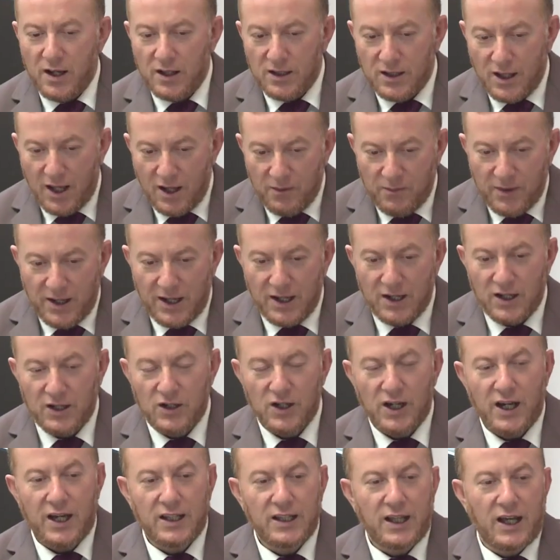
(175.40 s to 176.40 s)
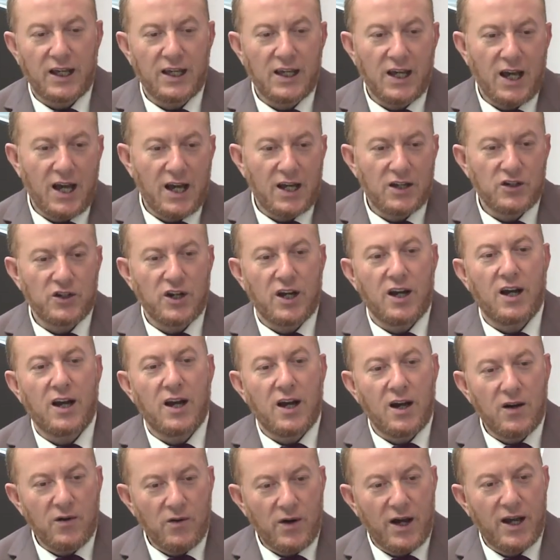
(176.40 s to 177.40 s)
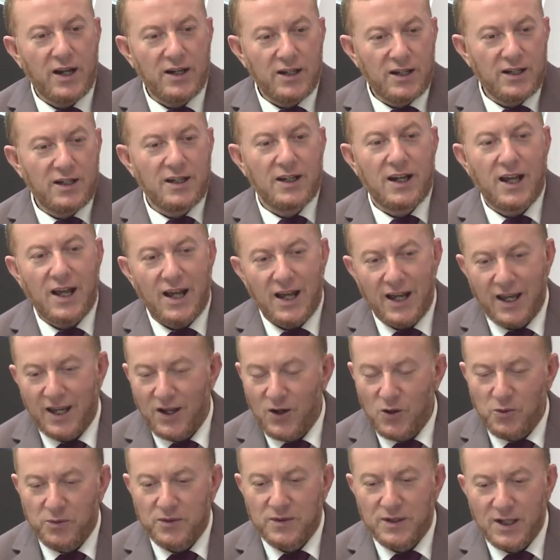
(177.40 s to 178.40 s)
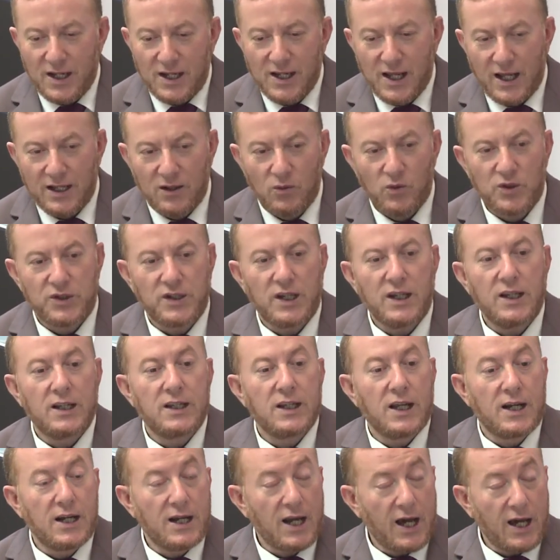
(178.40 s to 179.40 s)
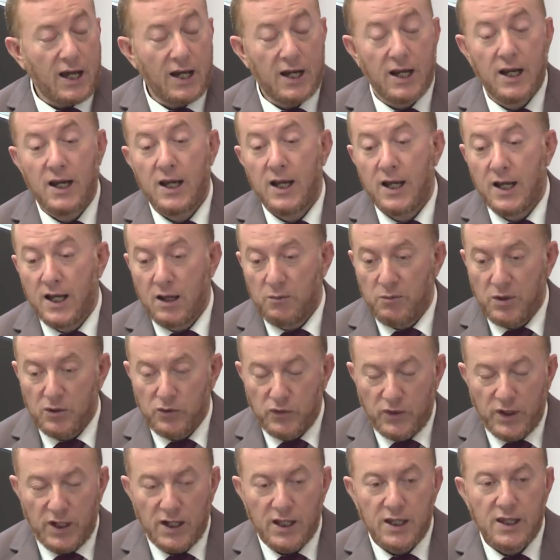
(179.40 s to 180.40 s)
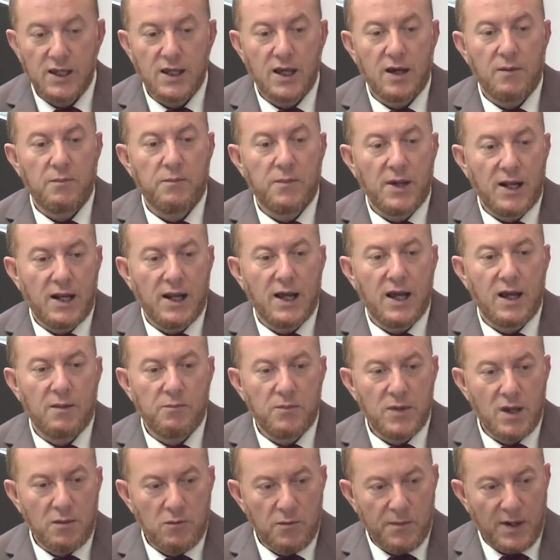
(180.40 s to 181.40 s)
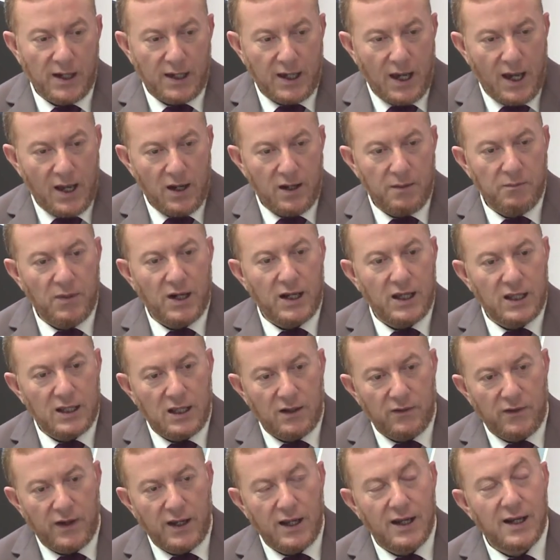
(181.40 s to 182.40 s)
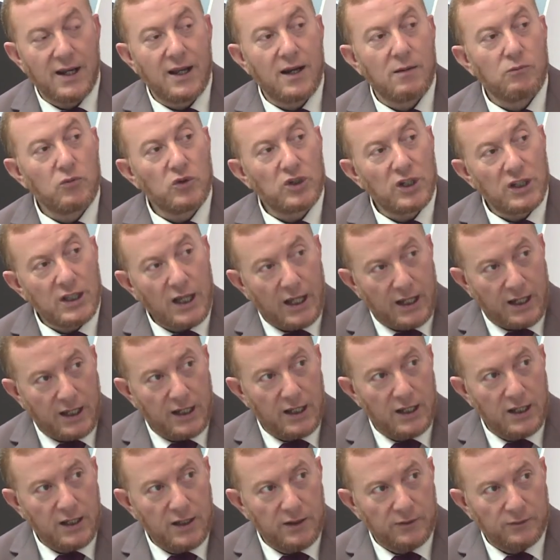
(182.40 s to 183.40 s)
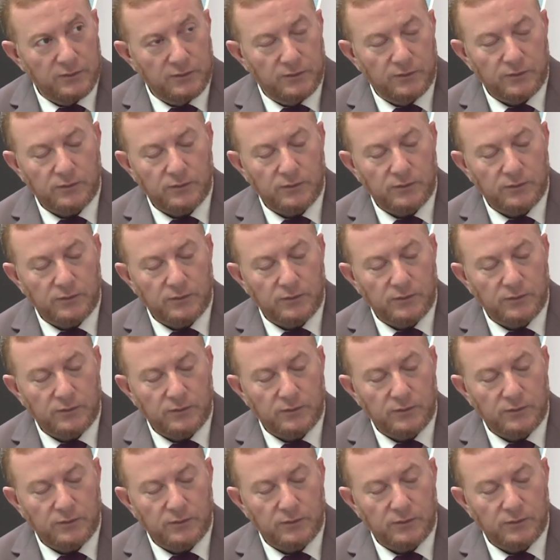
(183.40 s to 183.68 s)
يذهب لقضاء حاجه او ان الى اخره وبالتالي هذه الوسائل ديال النقل بالفعل هي بالاهميه مما كان بالاضافه الى المتدخلين